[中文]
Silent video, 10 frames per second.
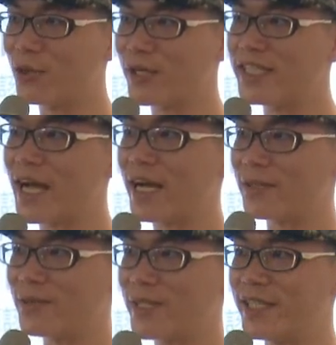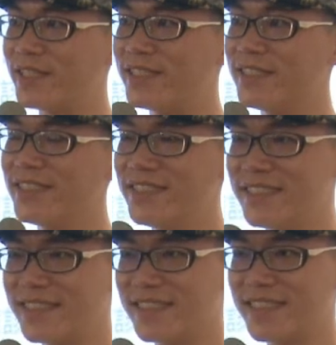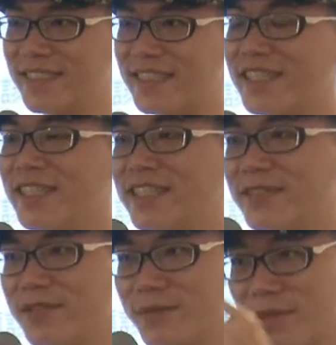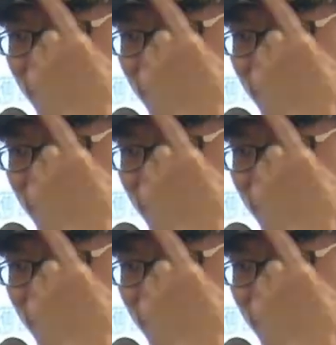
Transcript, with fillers: 回答，对不对？所以，美